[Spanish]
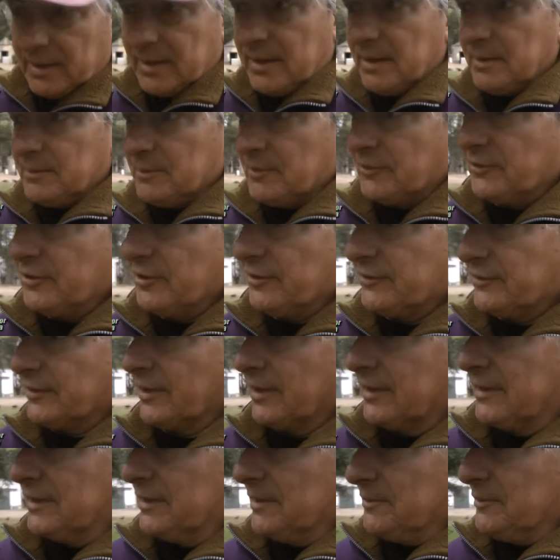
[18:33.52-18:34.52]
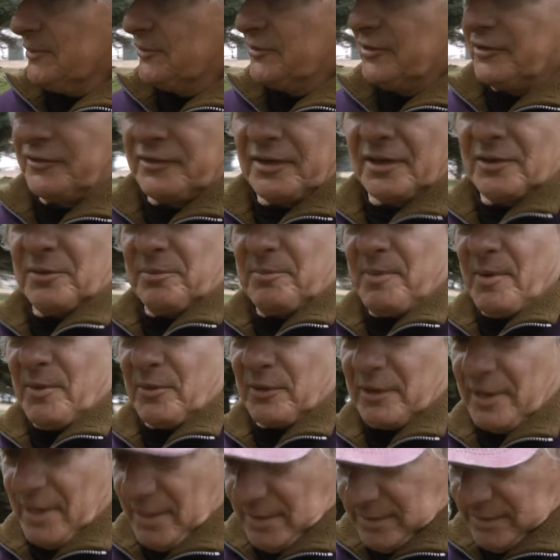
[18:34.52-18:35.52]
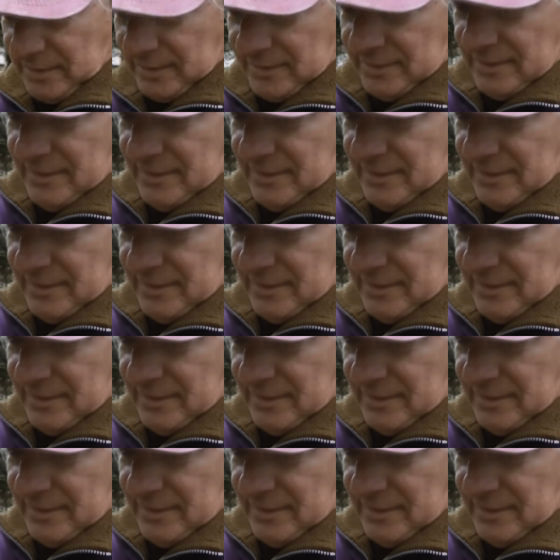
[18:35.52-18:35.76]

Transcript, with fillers: Qué belleza, qué belleza los pavos reales.